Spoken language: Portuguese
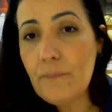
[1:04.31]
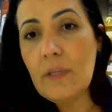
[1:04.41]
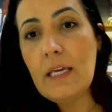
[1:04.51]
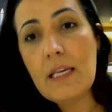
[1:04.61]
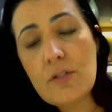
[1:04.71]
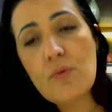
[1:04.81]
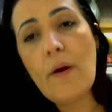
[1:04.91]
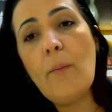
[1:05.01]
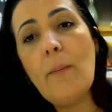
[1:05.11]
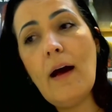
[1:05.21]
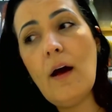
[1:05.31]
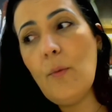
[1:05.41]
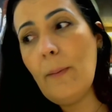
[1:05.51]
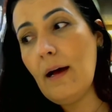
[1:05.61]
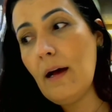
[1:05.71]
e isso é, uma,
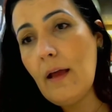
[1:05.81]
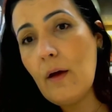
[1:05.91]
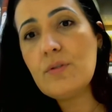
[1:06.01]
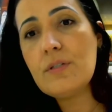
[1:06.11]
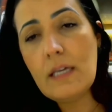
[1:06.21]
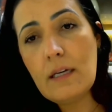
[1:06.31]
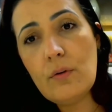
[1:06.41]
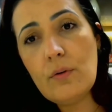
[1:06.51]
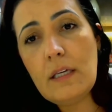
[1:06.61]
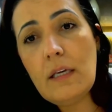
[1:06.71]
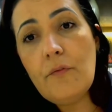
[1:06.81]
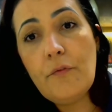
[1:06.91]
uma é um ciclo que